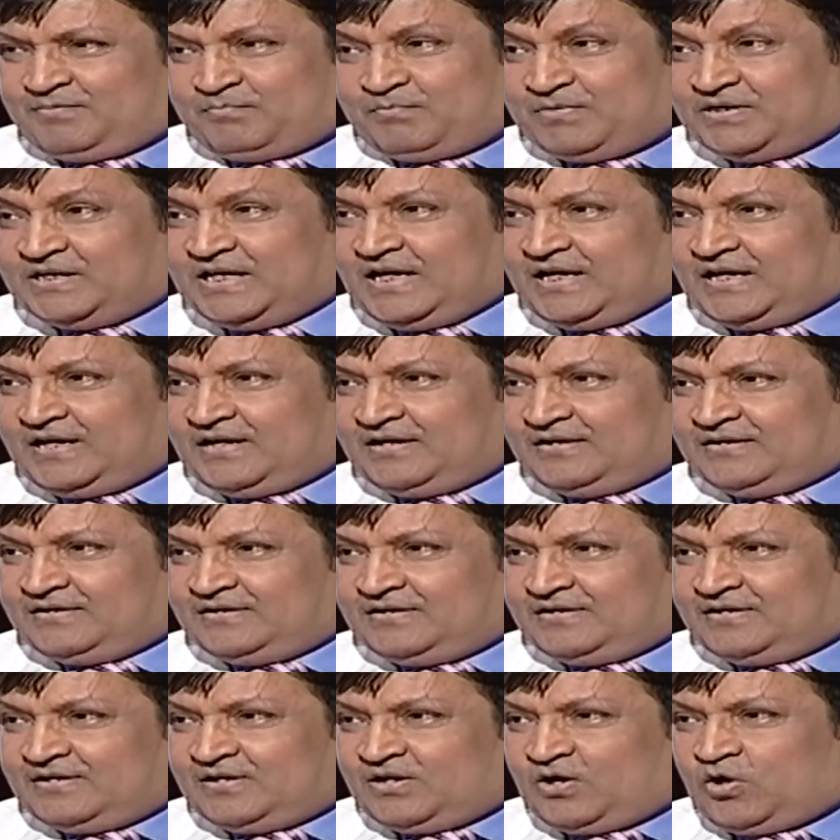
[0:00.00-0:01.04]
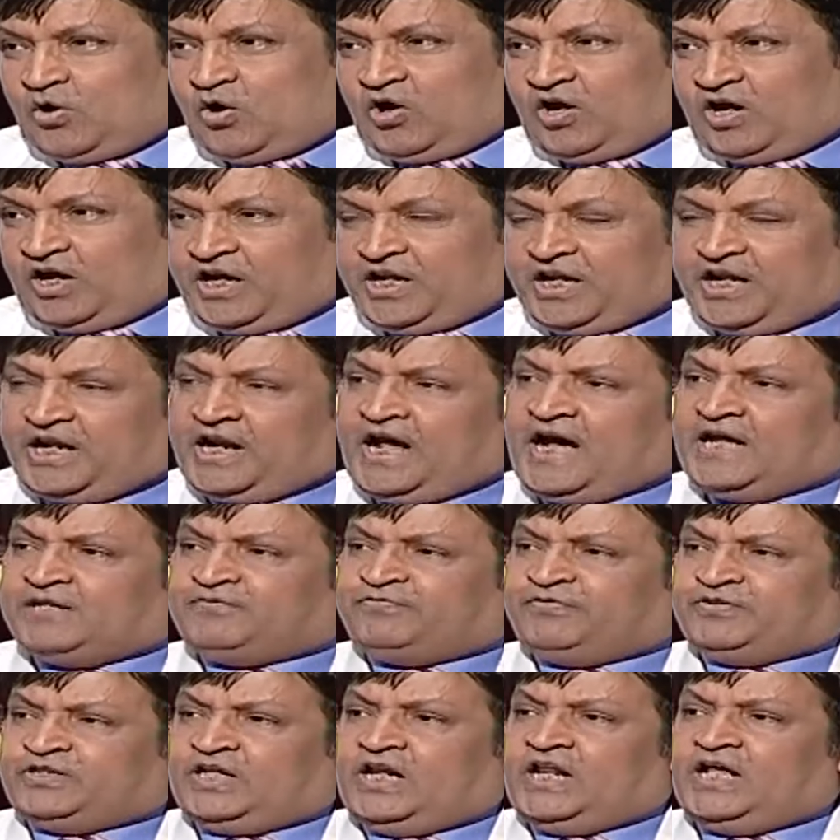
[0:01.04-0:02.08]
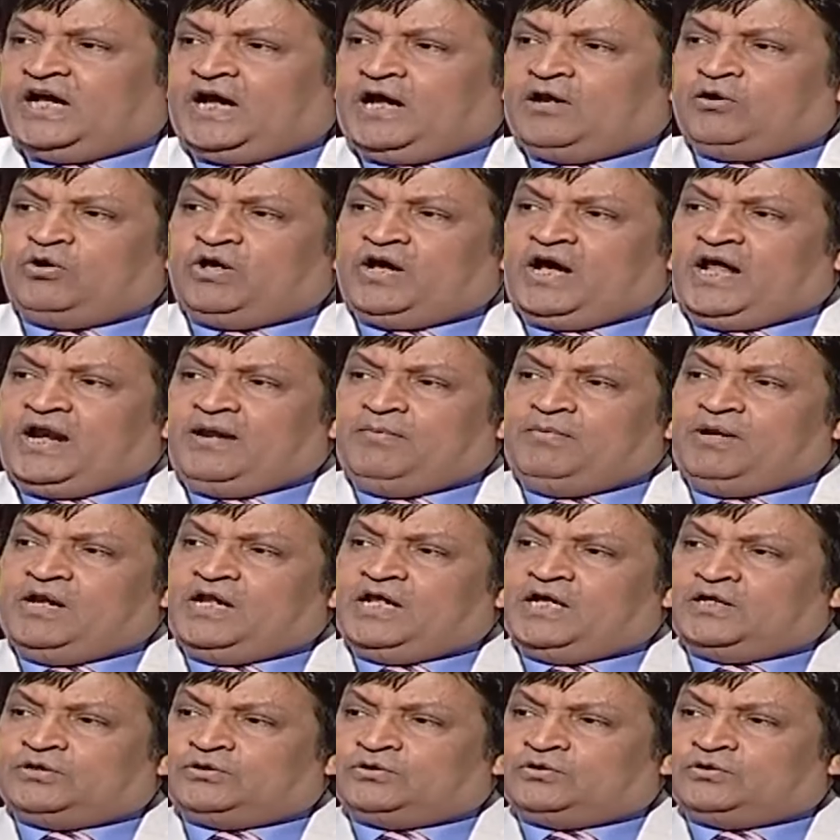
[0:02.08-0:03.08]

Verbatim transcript: मज़ा आया और अगर ये राहत फतेह अली खान को ये गाना मिल गया